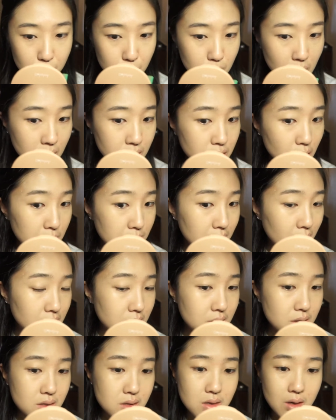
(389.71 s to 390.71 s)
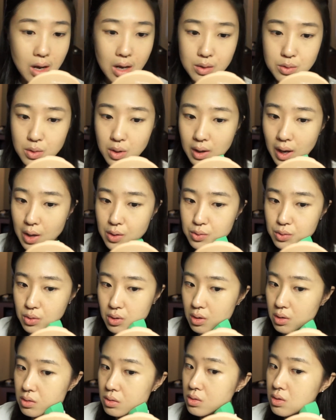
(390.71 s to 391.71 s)
妆效比较自然，就是感
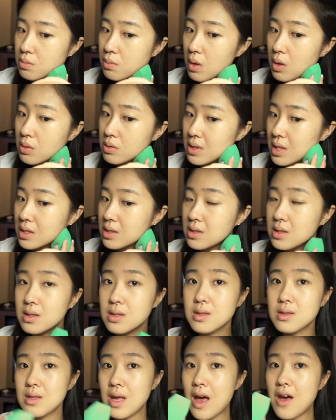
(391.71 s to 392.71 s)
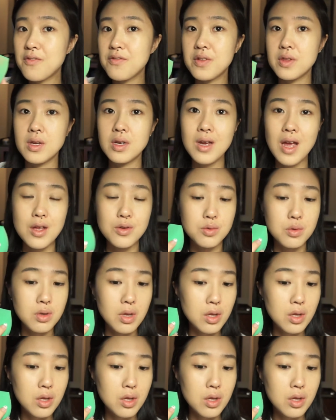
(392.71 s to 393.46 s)
觉就是没有在擦粉的感觉，